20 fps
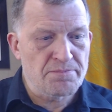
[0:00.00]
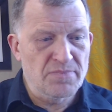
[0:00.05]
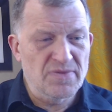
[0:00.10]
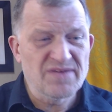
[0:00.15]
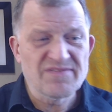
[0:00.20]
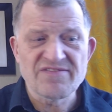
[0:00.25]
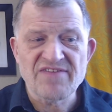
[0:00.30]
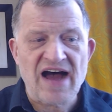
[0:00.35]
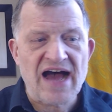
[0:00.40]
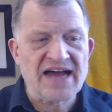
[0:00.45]

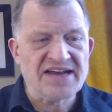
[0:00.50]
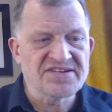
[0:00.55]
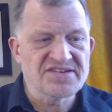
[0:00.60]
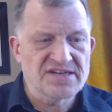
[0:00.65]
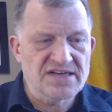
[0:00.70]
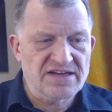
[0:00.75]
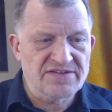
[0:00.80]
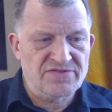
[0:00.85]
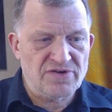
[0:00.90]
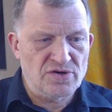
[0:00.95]

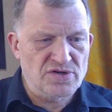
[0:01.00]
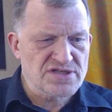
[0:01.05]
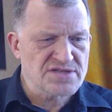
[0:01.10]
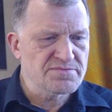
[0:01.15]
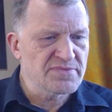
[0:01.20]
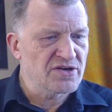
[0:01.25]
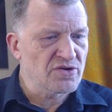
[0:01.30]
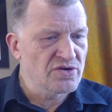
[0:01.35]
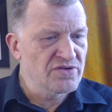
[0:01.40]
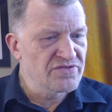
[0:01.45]
wahnsinnigen
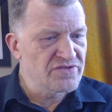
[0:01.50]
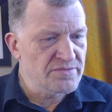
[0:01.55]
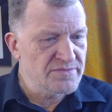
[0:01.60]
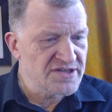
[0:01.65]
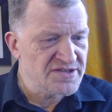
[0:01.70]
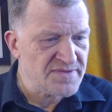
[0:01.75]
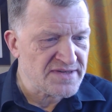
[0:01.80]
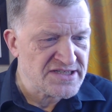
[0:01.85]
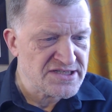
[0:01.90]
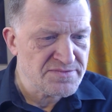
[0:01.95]
Verlusten mit rund
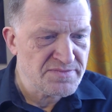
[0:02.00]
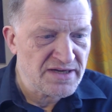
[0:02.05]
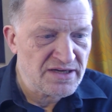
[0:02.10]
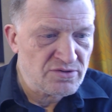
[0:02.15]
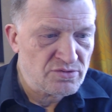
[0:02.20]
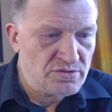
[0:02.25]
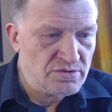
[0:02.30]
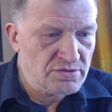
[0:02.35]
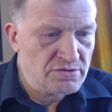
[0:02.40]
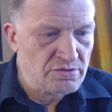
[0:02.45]
25
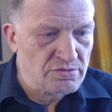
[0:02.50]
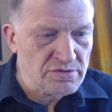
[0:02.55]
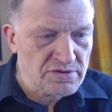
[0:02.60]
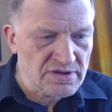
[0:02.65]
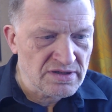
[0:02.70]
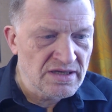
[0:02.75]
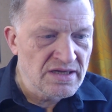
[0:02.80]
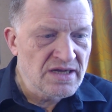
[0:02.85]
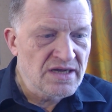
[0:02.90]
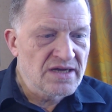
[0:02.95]
Millionen
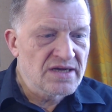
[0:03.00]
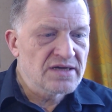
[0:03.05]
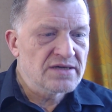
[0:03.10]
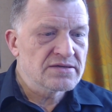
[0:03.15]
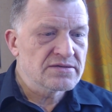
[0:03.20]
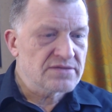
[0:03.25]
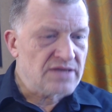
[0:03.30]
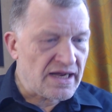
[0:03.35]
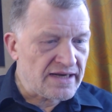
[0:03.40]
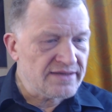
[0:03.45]
Toten
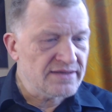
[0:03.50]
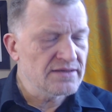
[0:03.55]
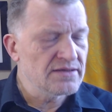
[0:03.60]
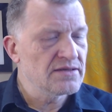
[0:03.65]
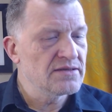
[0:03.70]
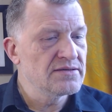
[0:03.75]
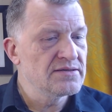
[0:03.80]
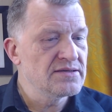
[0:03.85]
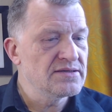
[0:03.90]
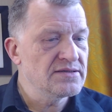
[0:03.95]
dann
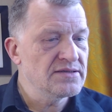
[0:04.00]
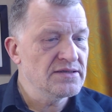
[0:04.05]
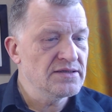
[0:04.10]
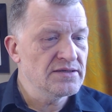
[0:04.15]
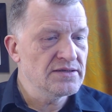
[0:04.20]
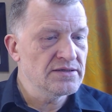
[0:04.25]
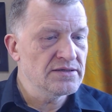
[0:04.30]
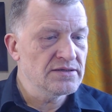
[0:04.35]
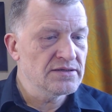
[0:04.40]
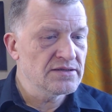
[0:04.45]

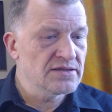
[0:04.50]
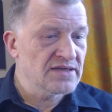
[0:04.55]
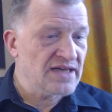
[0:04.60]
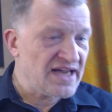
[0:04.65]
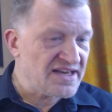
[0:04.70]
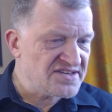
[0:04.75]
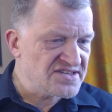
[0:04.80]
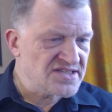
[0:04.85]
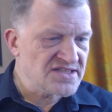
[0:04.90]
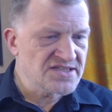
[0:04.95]
die
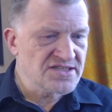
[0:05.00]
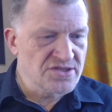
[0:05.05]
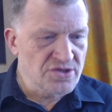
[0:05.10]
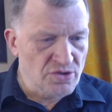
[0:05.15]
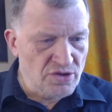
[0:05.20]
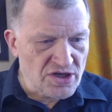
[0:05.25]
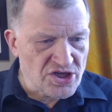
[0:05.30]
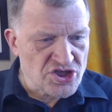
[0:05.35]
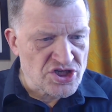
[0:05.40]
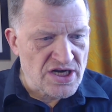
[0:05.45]
Nazis
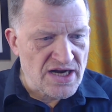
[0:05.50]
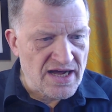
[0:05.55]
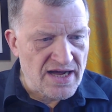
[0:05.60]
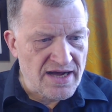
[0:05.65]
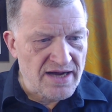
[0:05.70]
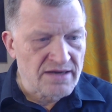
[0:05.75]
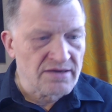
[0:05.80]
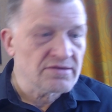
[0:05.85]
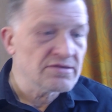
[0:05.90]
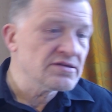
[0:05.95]

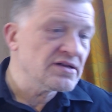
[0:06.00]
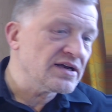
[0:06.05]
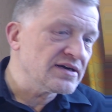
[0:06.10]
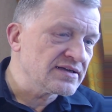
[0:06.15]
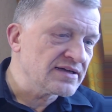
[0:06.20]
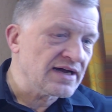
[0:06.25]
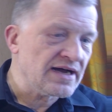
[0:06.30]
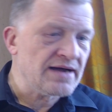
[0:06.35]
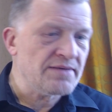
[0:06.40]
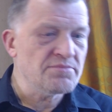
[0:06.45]
zurückgeschlagen und
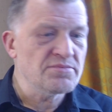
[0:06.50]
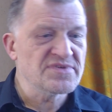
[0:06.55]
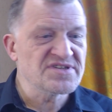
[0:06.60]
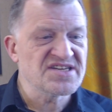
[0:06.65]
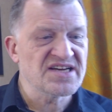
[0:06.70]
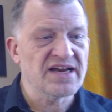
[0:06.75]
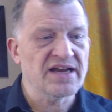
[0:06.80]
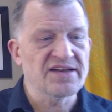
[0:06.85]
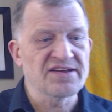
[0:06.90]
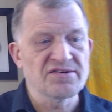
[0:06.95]
dann kam,
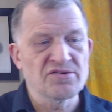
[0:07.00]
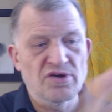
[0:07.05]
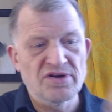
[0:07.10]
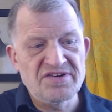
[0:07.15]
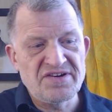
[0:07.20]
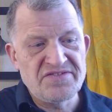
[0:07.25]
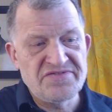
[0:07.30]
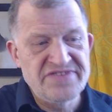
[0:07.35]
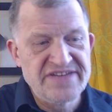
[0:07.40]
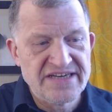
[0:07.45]
ist
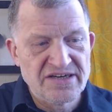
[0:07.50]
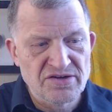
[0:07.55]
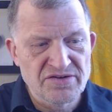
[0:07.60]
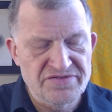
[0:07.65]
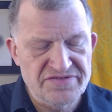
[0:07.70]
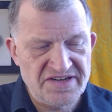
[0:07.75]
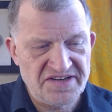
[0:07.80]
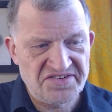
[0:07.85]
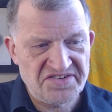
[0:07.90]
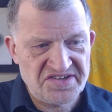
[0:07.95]

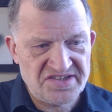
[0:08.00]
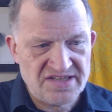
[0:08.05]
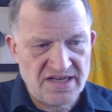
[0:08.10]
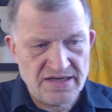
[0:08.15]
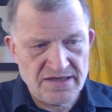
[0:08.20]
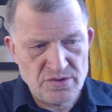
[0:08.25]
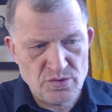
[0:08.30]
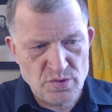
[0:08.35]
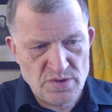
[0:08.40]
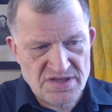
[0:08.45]
1944
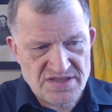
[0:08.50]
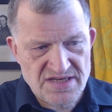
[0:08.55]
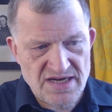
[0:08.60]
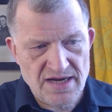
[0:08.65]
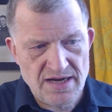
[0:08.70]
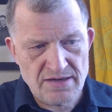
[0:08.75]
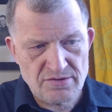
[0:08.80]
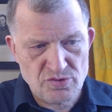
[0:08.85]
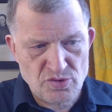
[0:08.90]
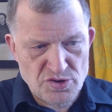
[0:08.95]
dann die
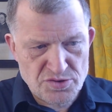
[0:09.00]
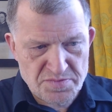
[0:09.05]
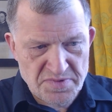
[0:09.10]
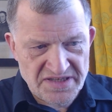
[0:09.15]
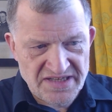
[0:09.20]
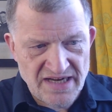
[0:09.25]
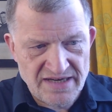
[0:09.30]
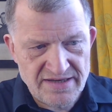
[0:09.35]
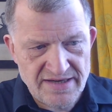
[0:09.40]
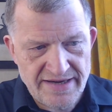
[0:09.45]
USA und
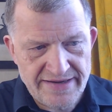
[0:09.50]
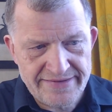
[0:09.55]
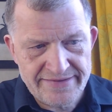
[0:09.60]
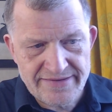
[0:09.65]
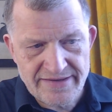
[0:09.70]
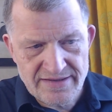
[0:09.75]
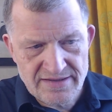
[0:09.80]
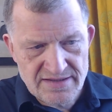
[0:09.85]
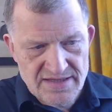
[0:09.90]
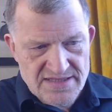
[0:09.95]
Großbritannien
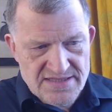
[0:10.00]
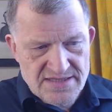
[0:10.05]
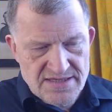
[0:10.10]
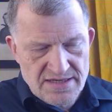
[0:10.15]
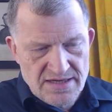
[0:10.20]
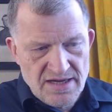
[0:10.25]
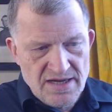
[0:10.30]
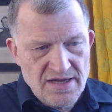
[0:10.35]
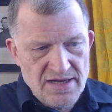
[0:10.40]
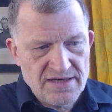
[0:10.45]
eingetreten, dass
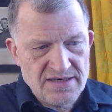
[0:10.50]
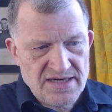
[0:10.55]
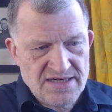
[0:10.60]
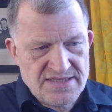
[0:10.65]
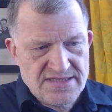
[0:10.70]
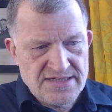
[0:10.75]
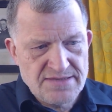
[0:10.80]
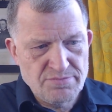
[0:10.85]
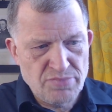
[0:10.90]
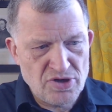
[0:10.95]
die,
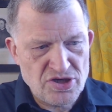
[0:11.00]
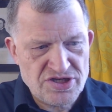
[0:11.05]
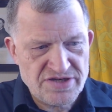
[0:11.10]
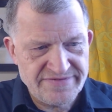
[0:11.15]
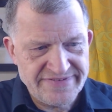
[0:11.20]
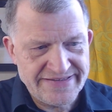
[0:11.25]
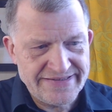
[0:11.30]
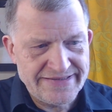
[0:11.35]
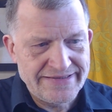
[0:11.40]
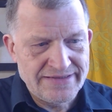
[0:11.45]
dass die
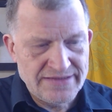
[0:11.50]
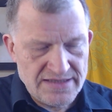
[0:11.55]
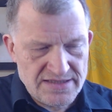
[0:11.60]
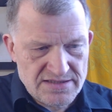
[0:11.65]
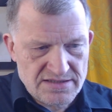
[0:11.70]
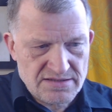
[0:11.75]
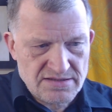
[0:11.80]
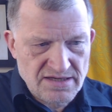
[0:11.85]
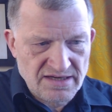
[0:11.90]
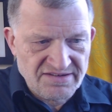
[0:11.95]
Bolschewiki
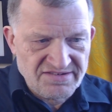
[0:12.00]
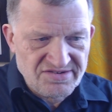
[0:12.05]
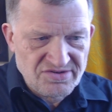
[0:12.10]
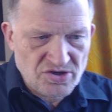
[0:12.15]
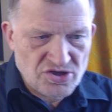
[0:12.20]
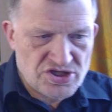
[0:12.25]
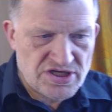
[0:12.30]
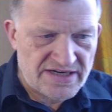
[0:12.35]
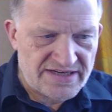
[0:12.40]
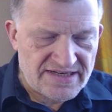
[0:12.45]
nicht ganz
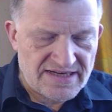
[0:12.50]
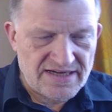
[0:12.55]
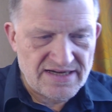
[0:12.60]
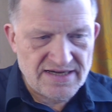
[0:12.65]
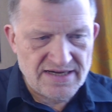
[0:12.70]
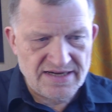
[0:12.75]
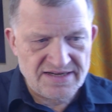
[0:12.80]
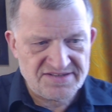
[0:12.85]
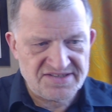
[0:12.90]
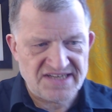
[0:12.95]
Deutschland
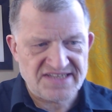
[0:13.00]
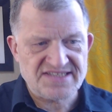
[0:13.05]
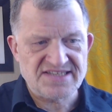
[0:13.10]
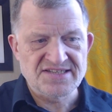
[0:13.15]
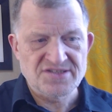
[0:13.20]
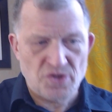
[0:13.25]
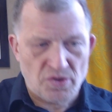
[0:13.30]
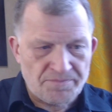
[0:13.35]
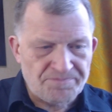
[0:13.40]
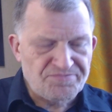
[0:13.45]
ersetzen.
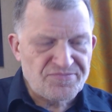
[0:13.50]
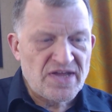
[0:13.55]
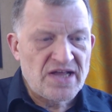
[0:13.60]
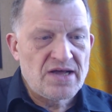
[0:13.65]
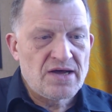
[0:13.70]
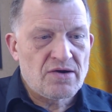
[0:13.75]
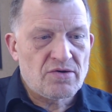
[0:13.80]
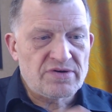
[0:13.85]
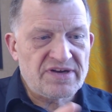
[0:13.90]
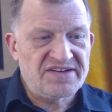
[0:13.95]
So,
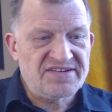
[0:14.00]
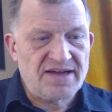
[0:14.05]
und jetzt